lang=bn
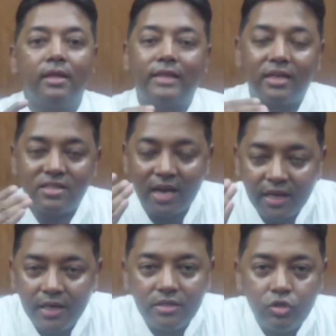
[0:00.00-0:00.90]
তার
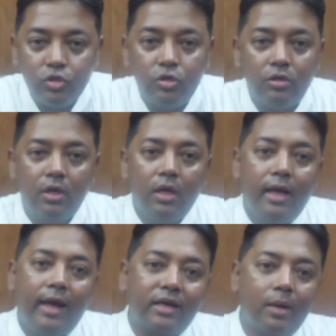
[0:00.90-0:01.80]
সাক্ষীর জন্য
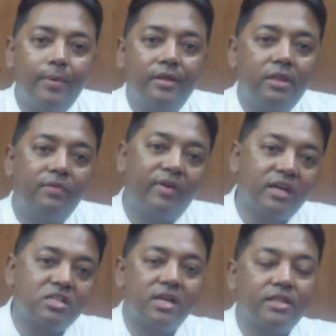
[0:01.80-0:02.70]
একটা ব্যক্তির
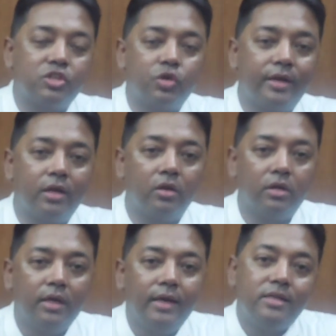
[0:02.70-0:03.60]
ফাঁসির আদেশ হয়ে গেল
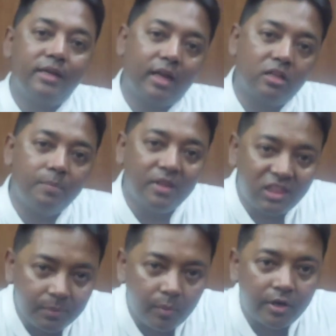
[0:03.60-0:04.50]
সেটা যদি
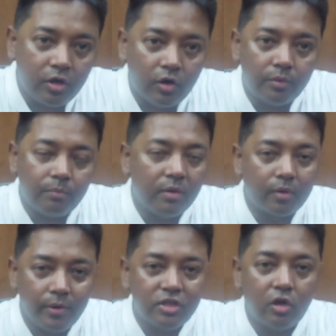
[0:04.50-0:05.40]
মিথ্য প্রমাণিত হয়
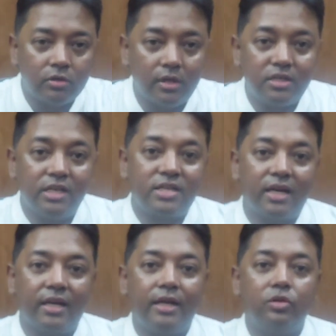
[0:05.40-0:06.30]
প্রমাণিত হয় তাহলে সেই
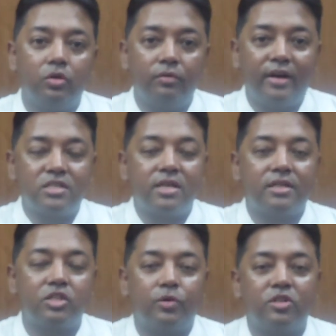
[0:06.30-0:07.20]
সাক্ষীর কিন্তু ফাঁসি
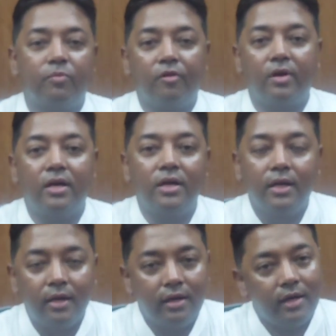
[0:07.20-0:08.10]
আদেশ হওয়ার সম্ভাবনা
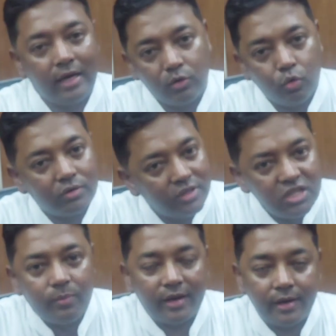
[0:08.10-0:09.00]

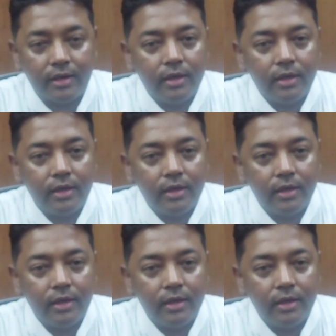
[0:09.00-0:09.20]
দিতে পারে